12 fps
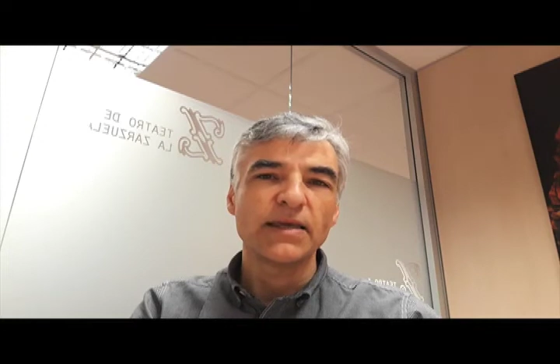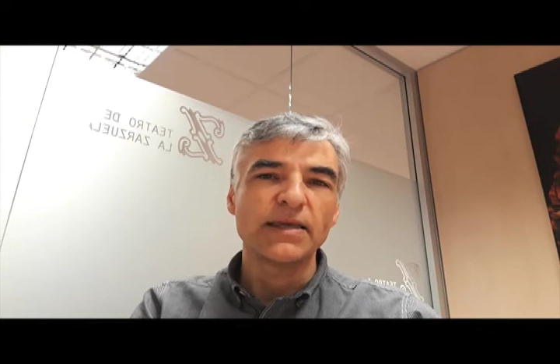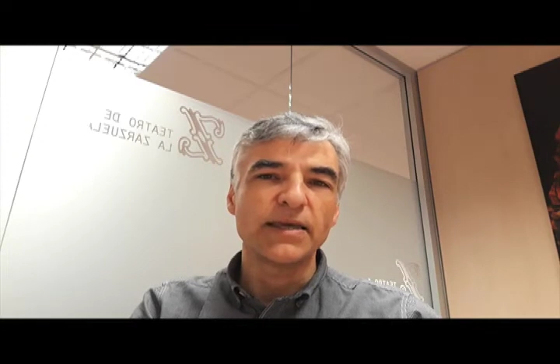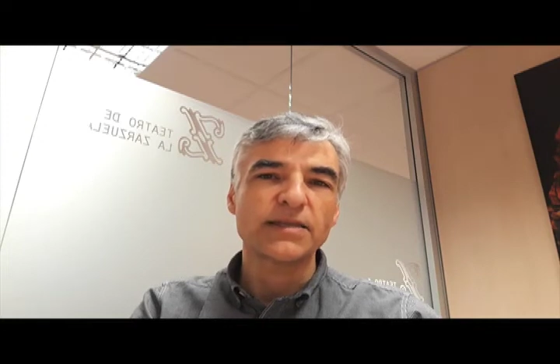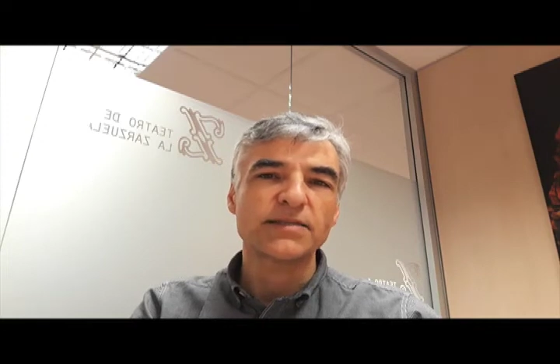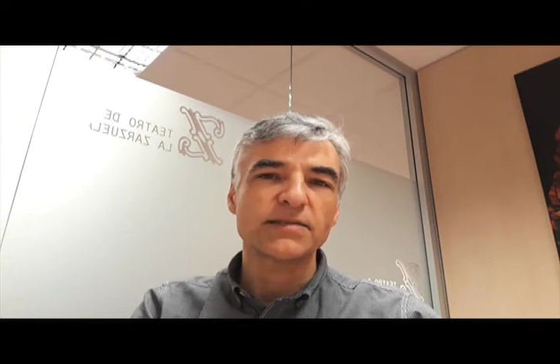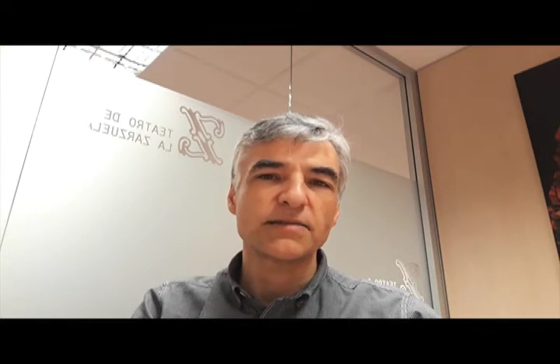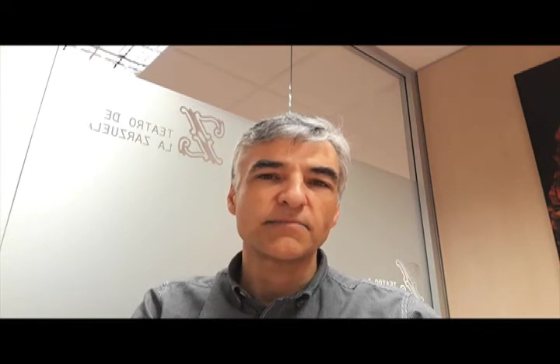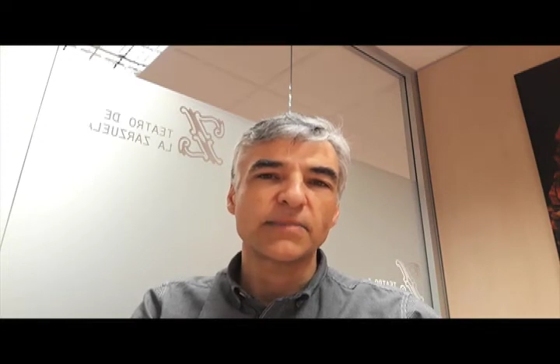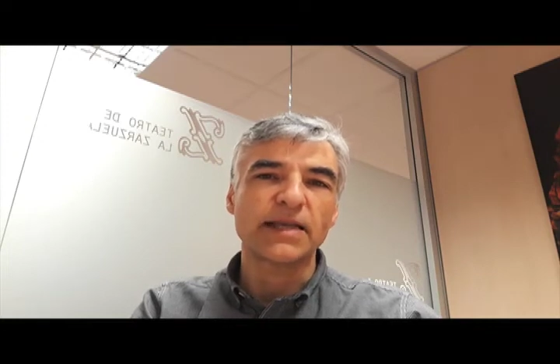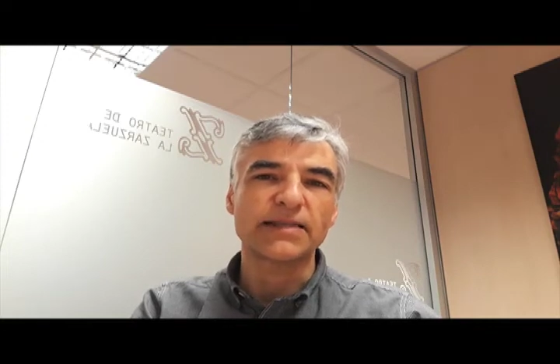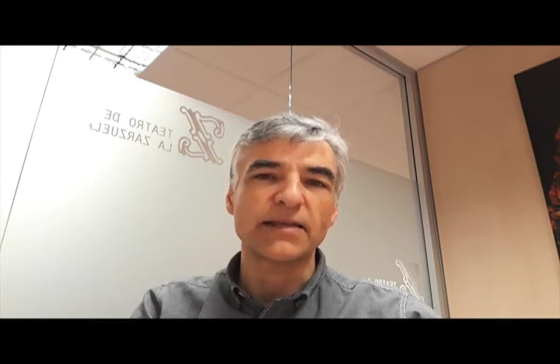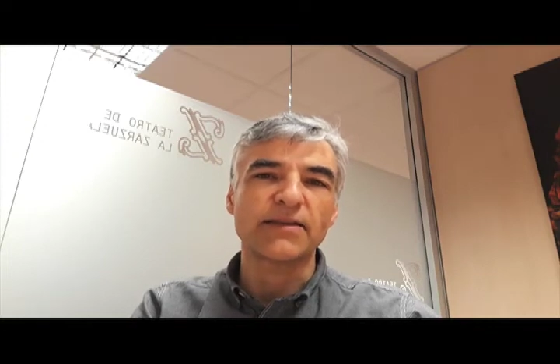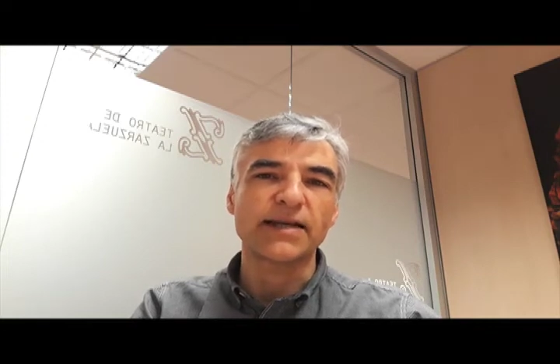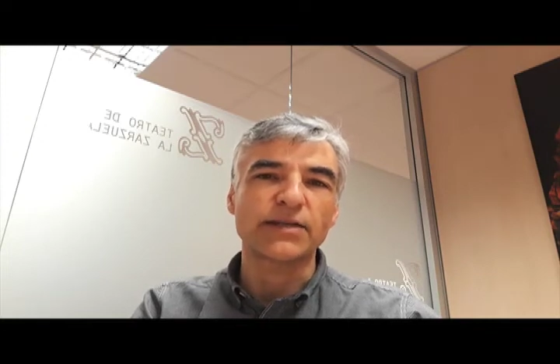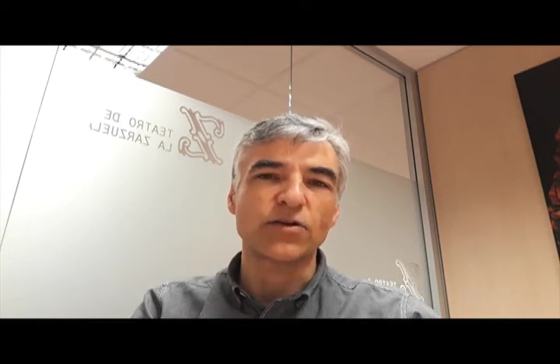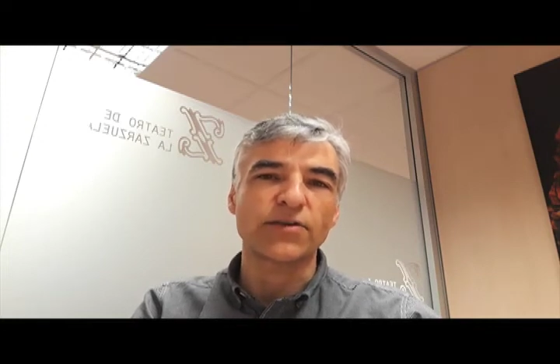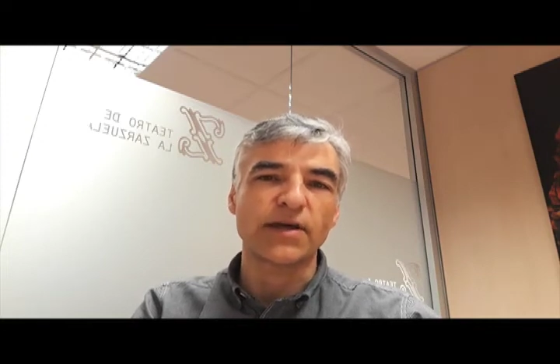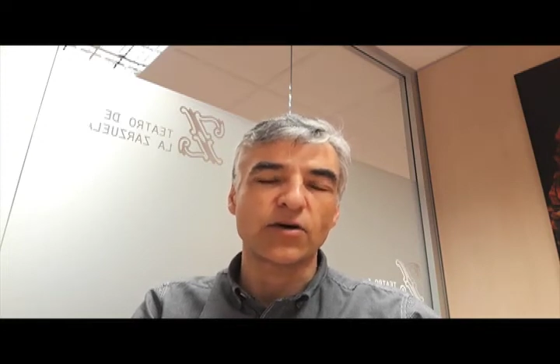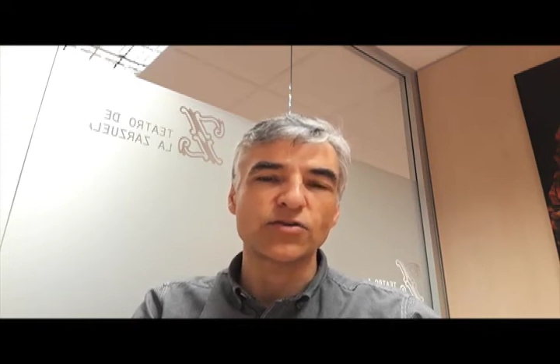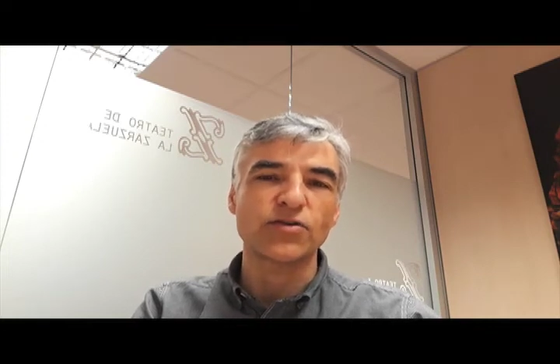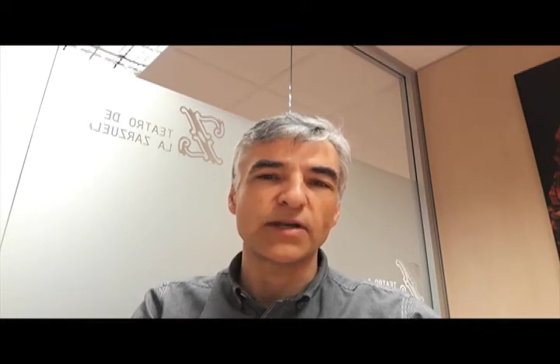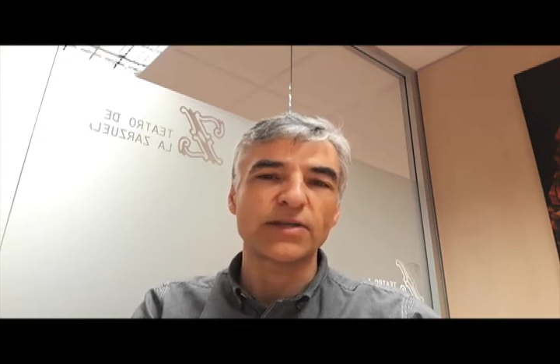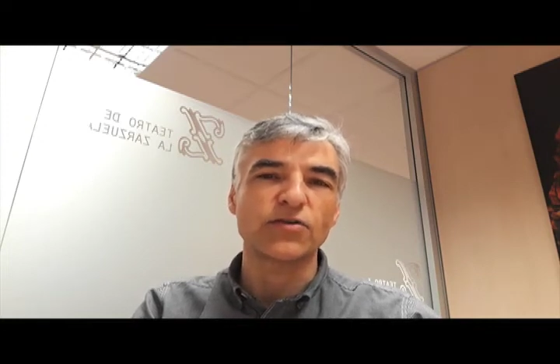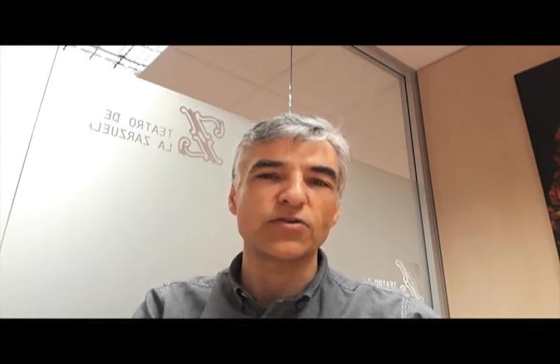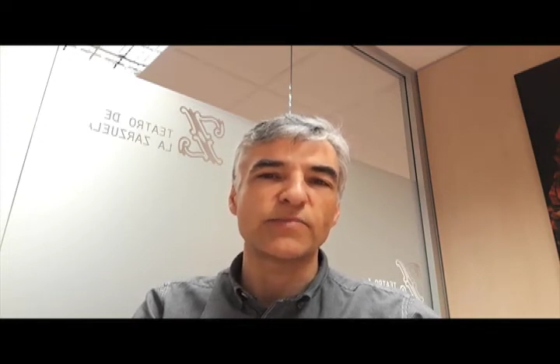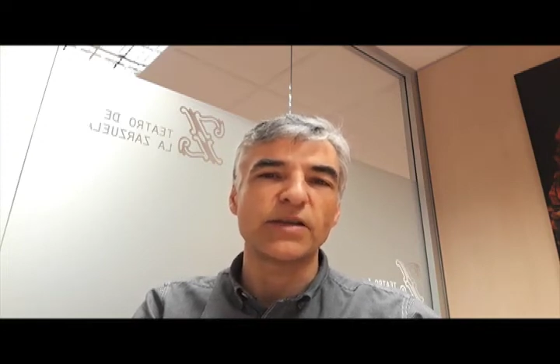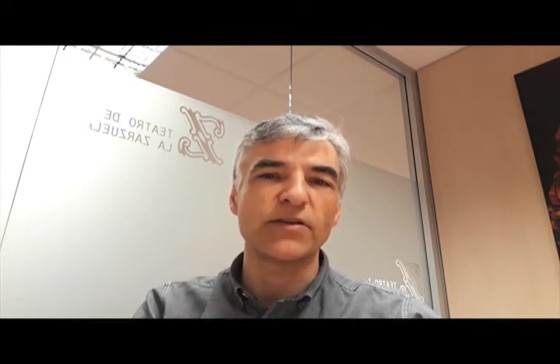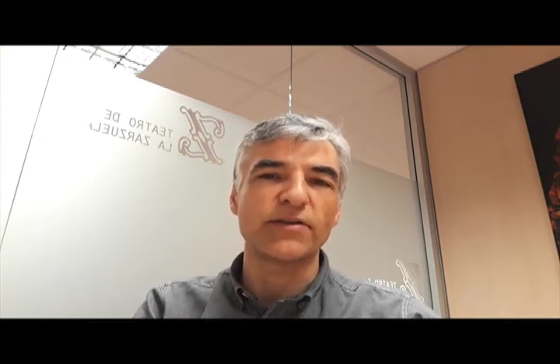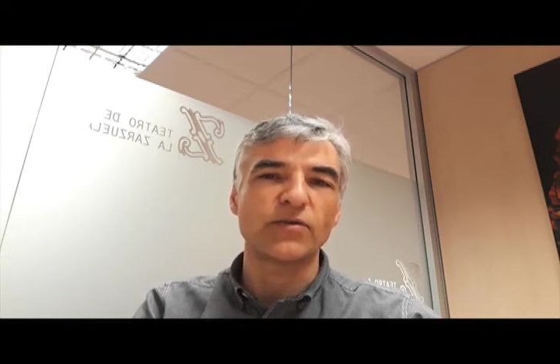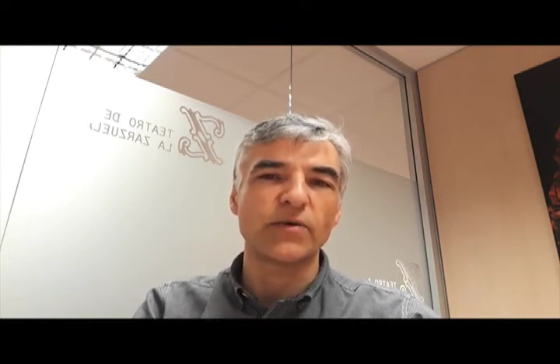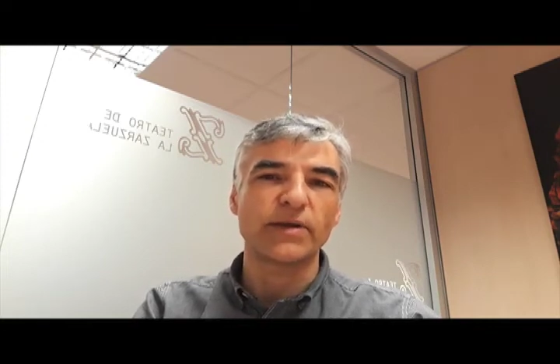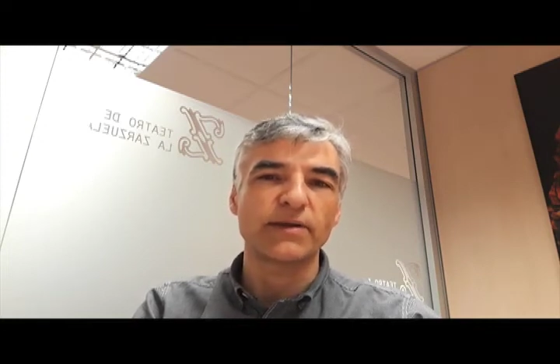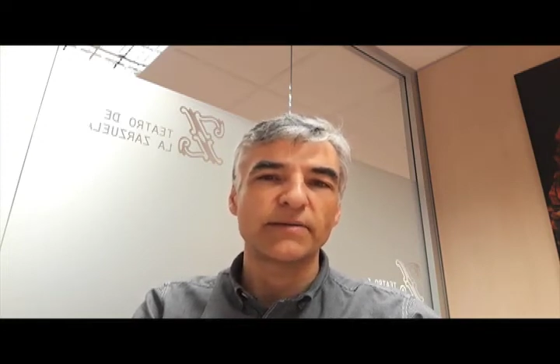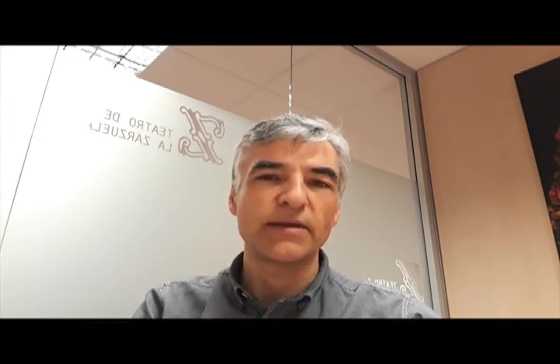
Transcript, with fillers: y es la tarde del 14 de agosto del año 2019,